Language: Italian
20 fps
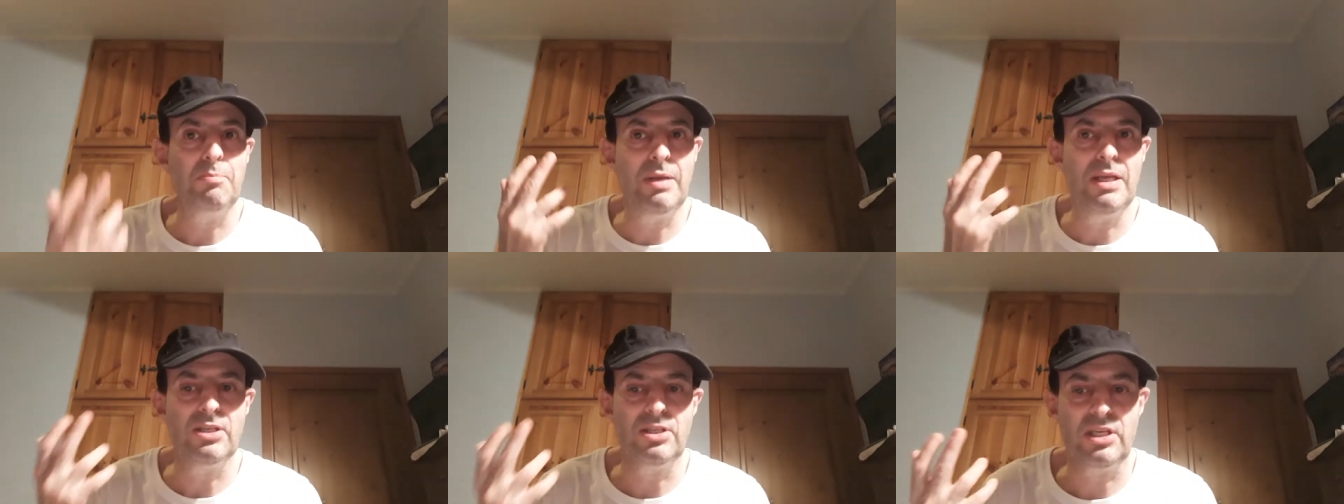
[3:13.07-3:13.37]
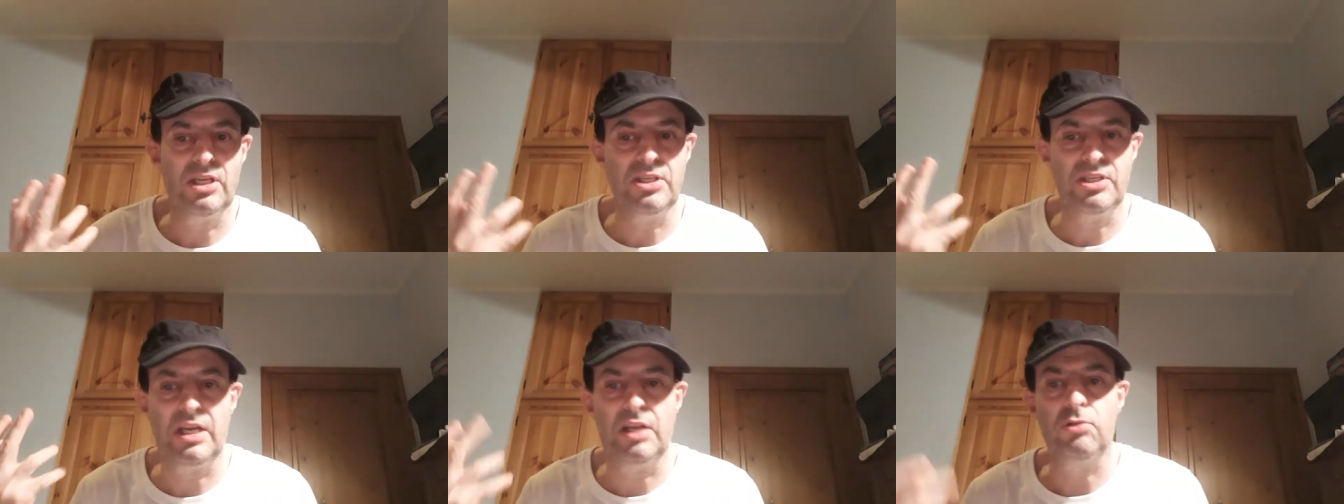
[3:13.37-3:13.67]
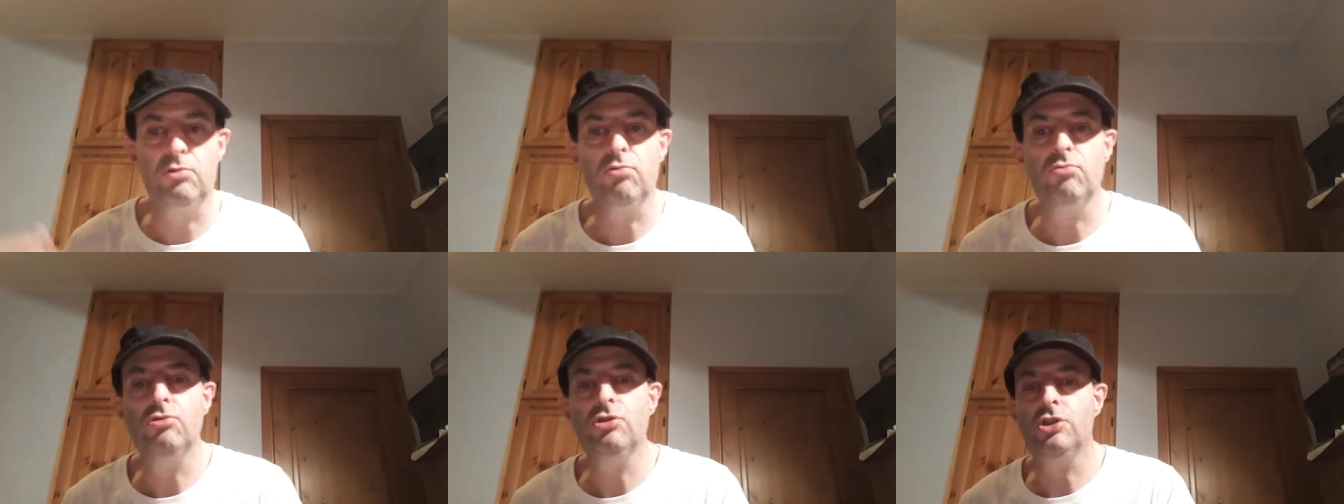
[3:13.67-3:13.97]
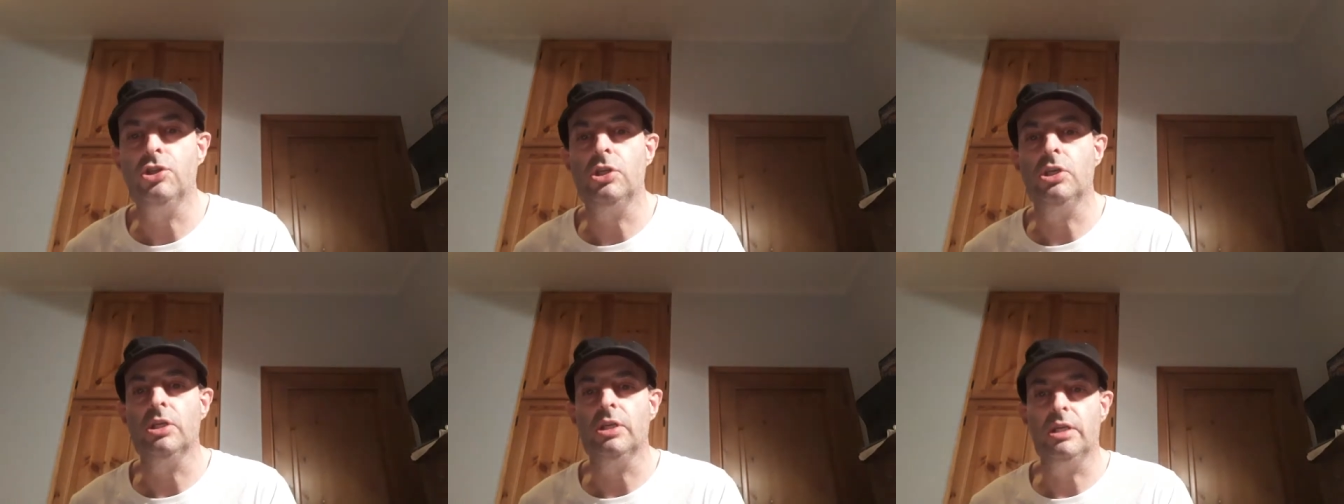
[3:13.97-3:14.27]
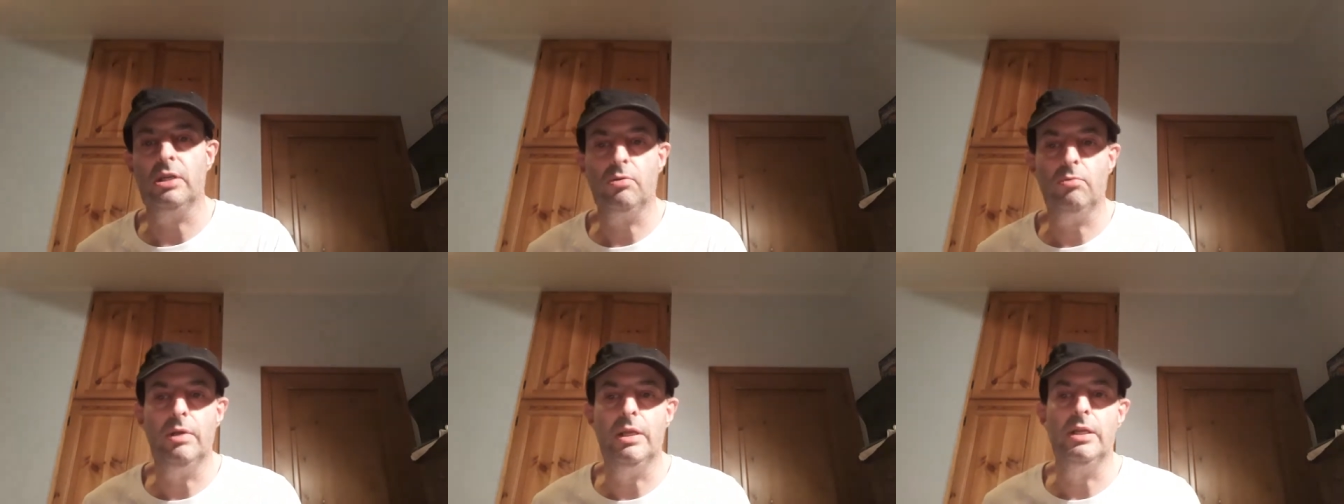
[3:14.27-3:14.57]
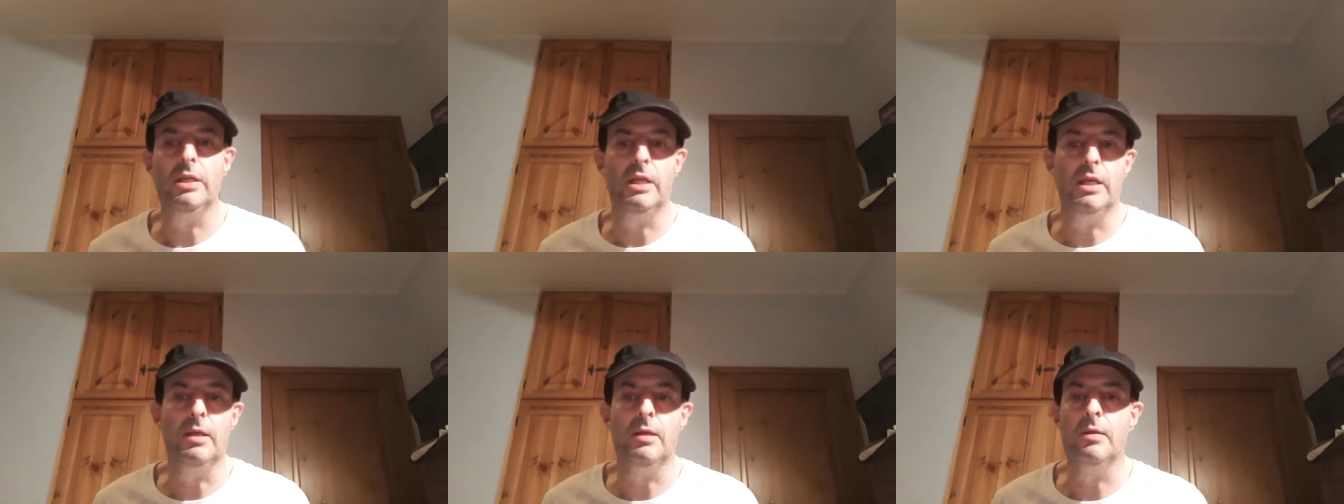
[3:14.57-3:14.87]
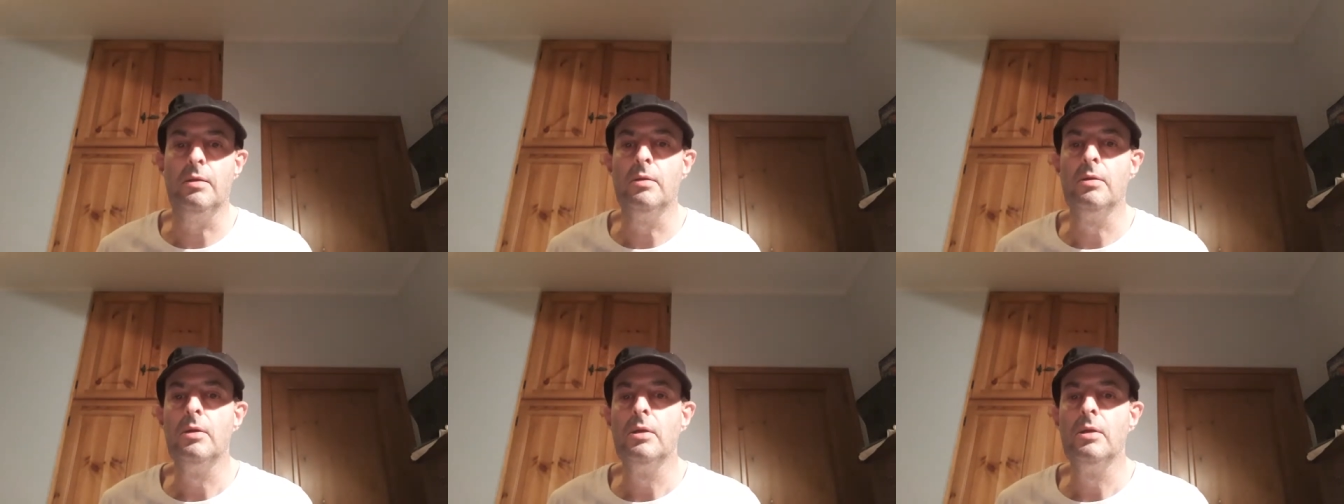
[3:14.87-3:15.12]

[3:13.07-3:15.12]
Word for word: ben 61 giri quindi